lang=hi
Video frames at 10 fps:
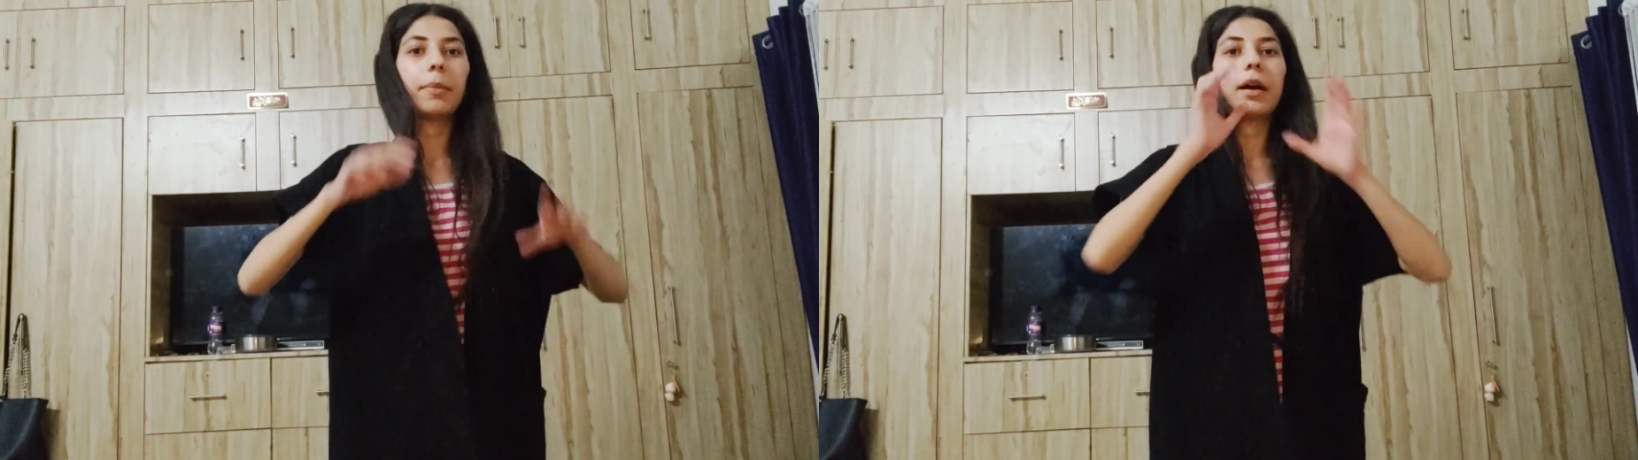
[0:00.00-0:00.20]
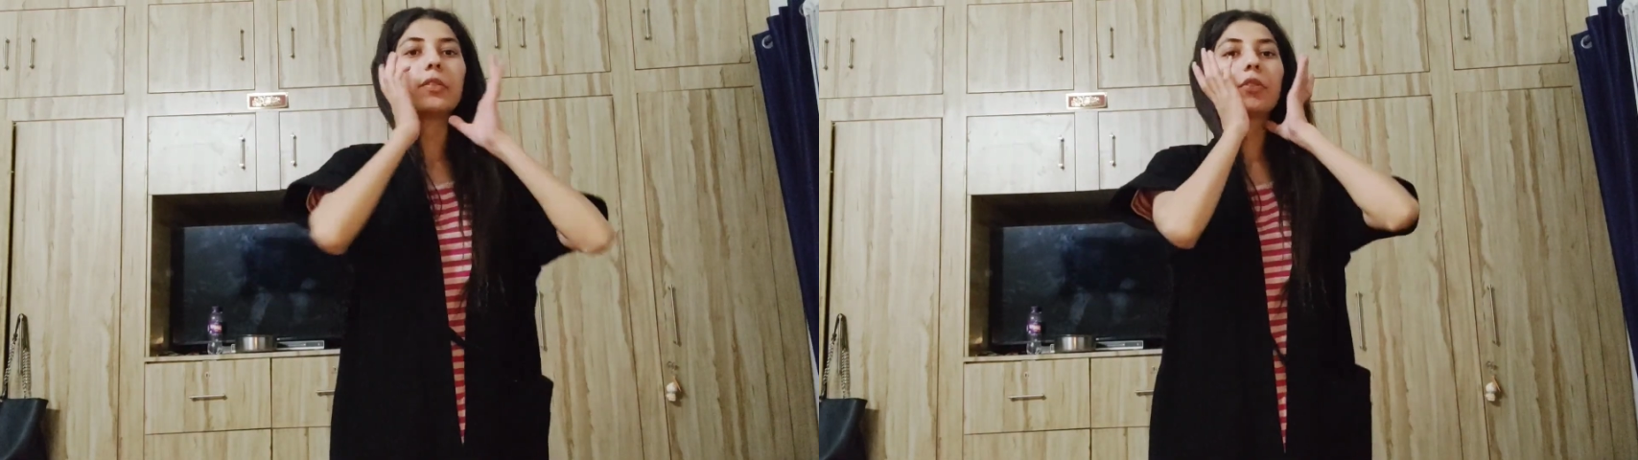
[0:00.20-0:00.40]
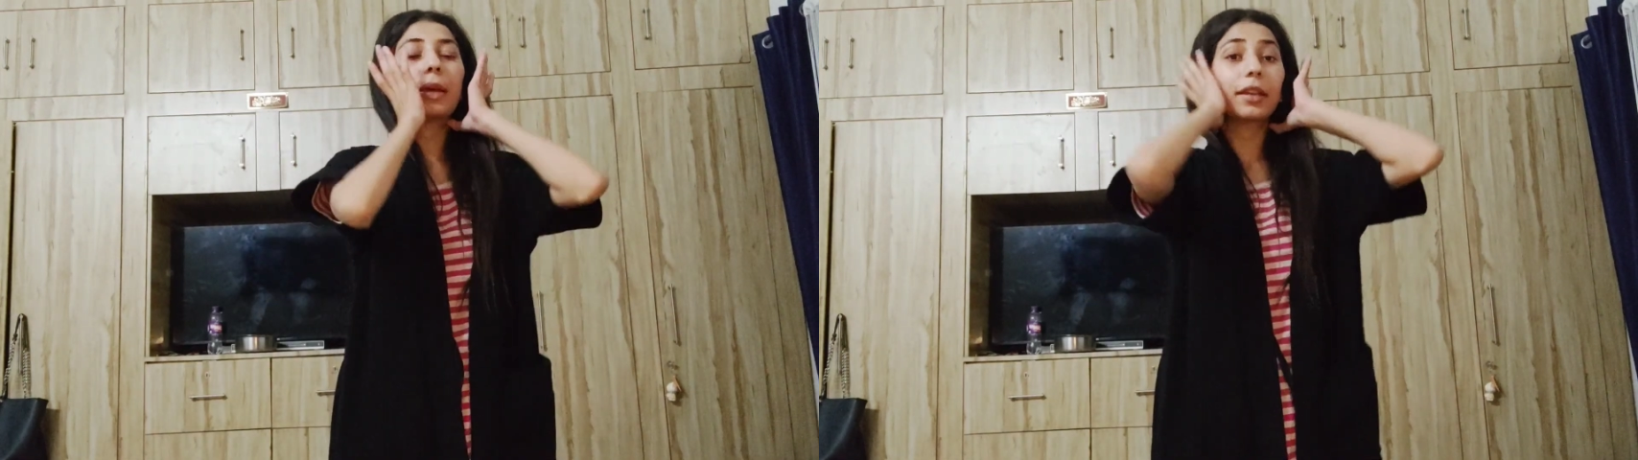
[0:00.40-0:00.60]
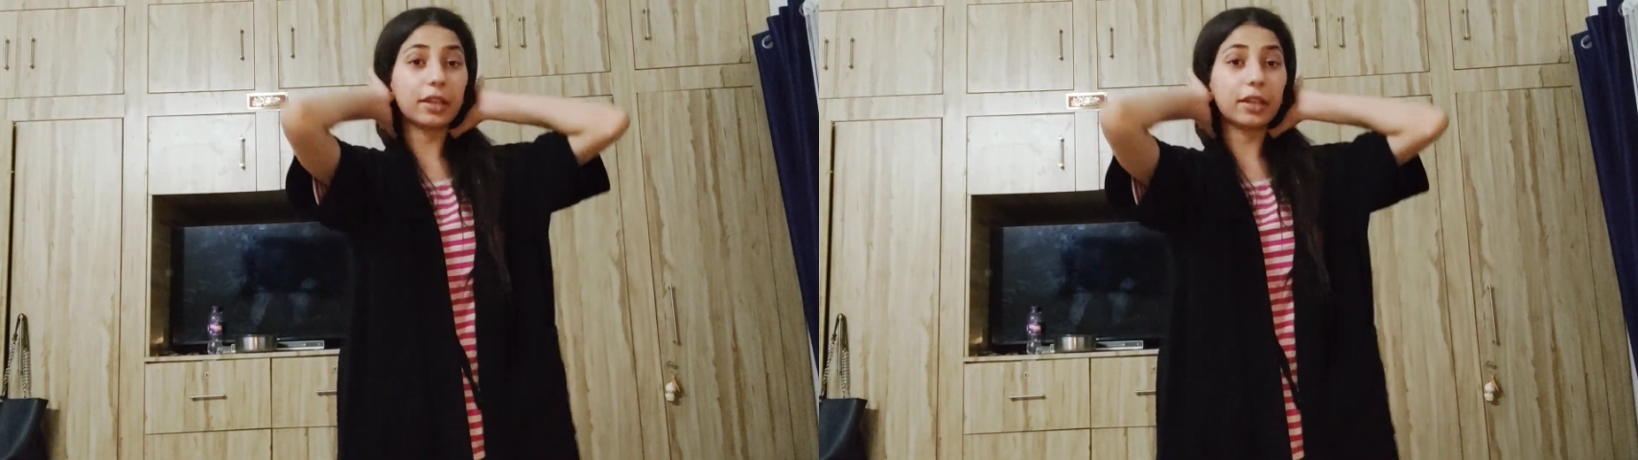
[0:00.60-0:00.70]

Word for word: bathroom.